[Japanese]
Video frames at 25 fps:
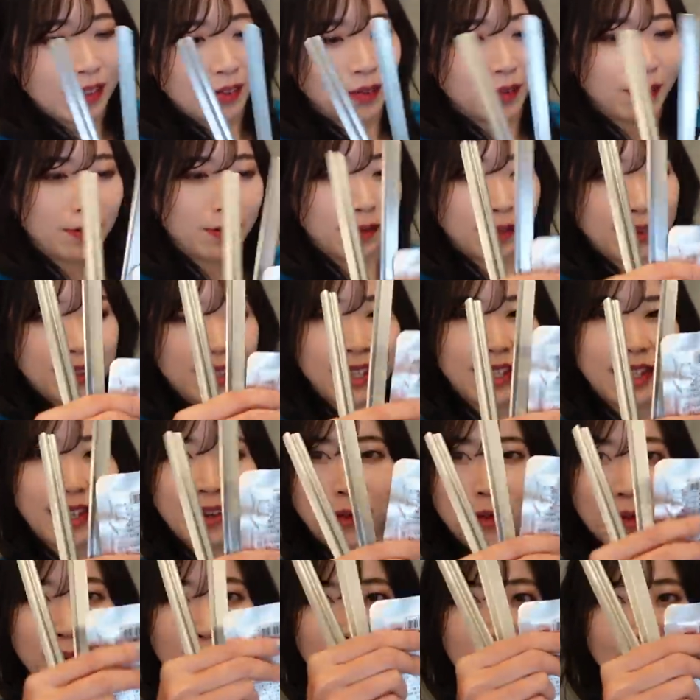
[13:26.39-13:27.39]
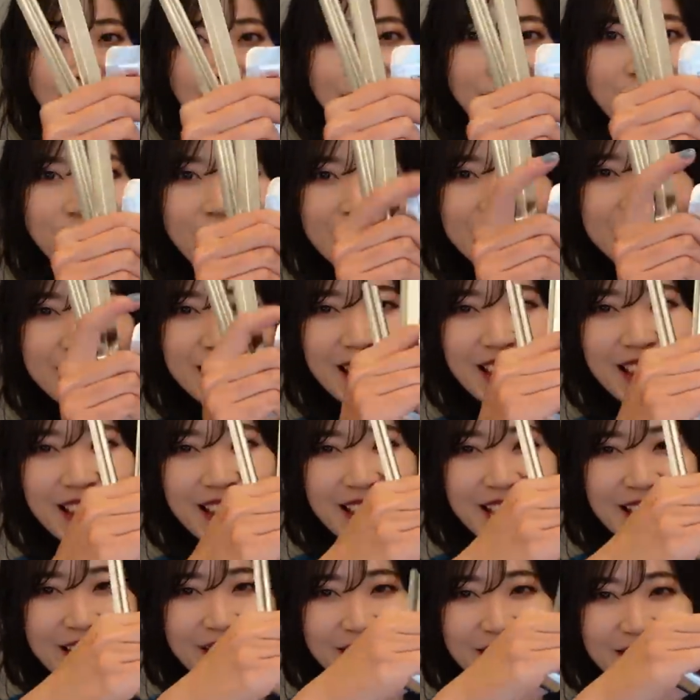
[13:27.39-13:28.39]
こう手でこう頑張って
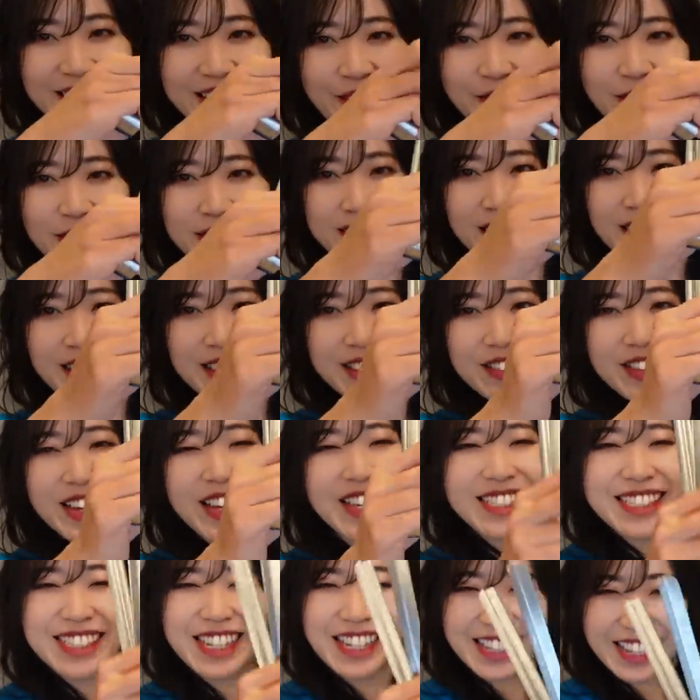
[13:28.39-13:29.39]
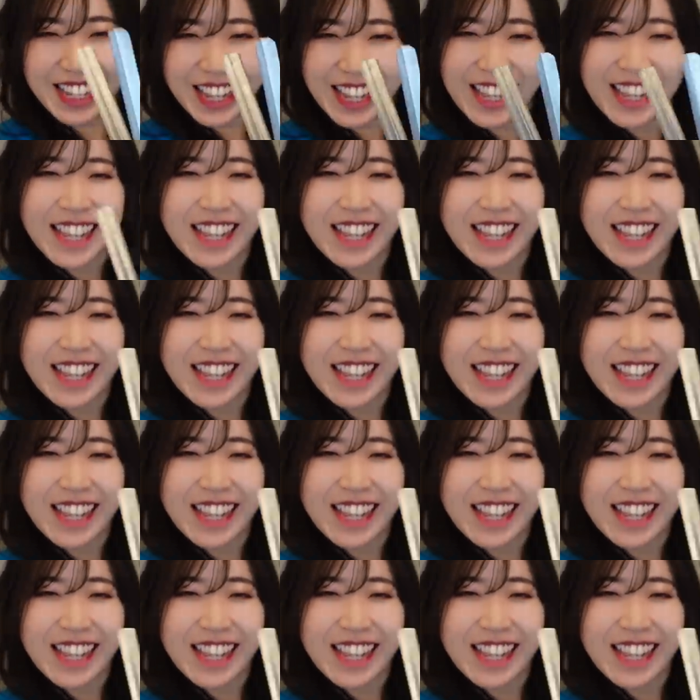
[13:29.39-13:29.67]
こうやって折ったりとかしてね